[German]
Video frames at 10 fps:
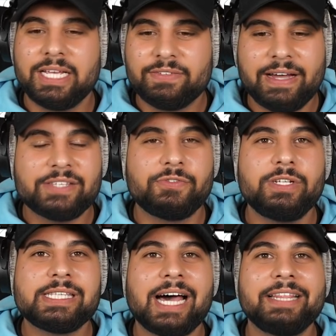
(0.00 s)
ich weiß, für
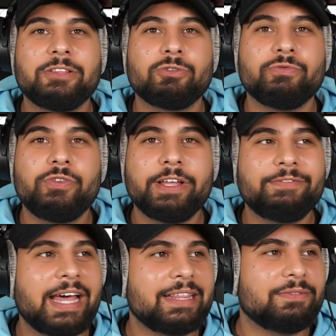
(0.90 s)
diese Handlung
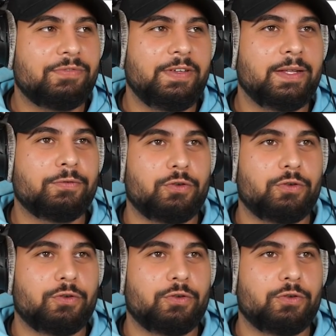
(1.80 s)
werden viele von